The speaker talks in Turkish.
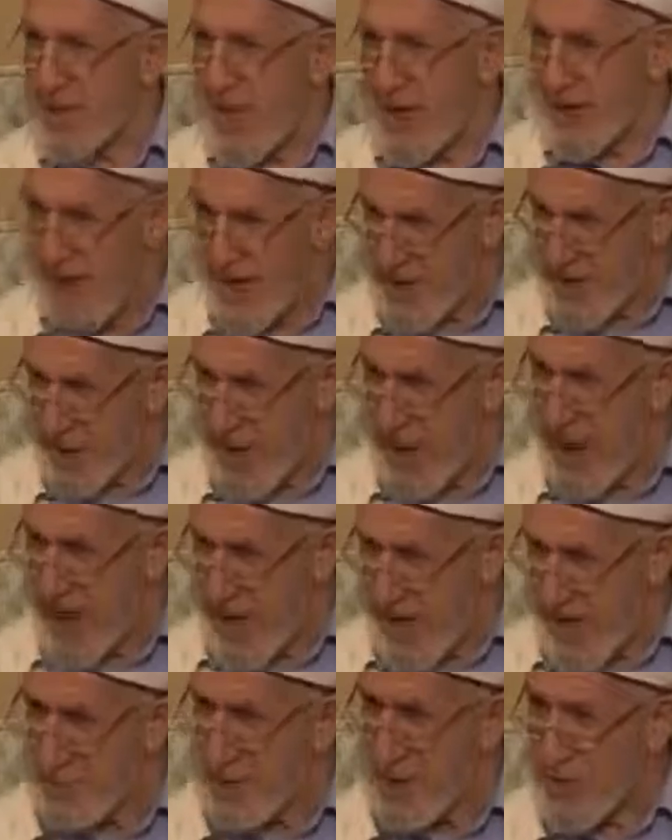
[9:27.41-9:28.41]
Yalan,
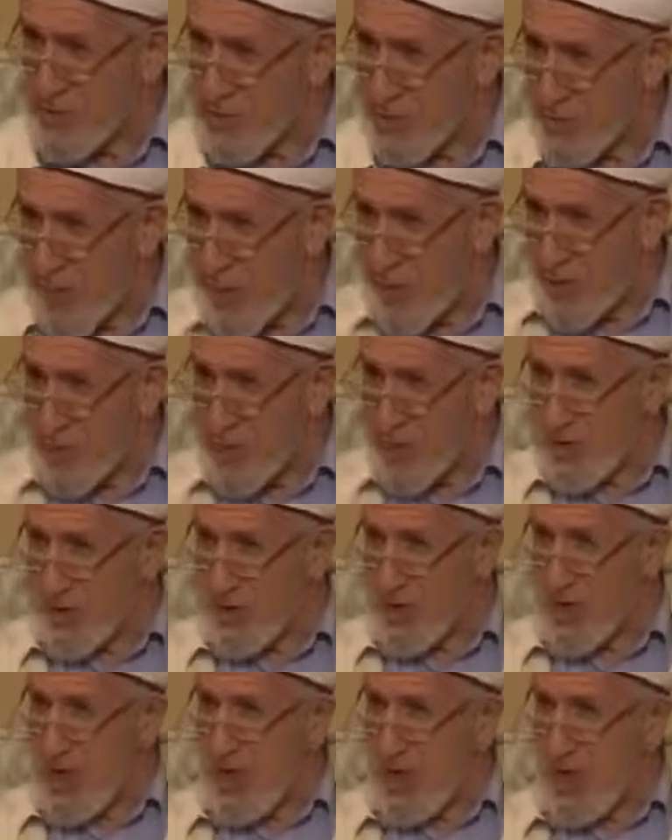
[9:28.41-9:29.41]
yalanmıştı gördük.
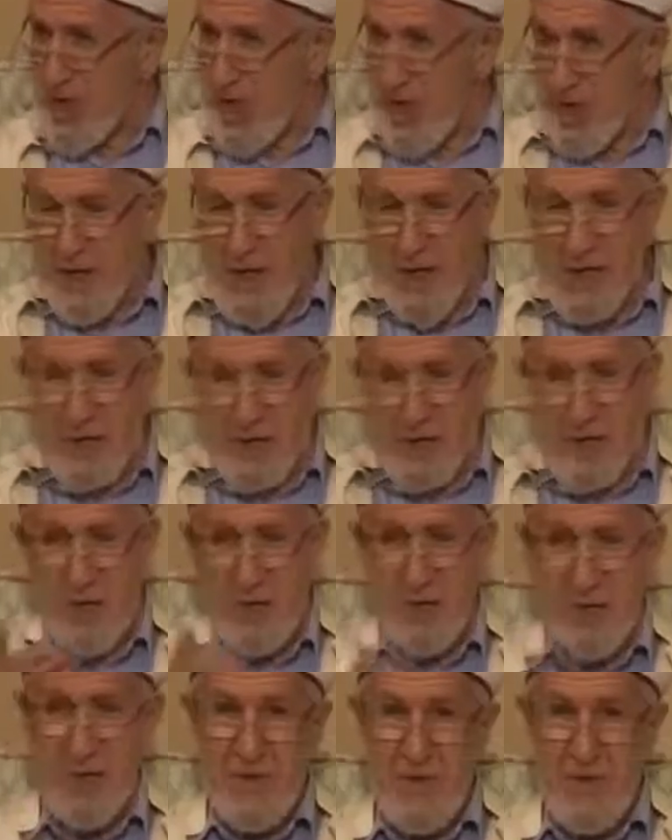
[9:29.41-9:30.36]
Anlattık.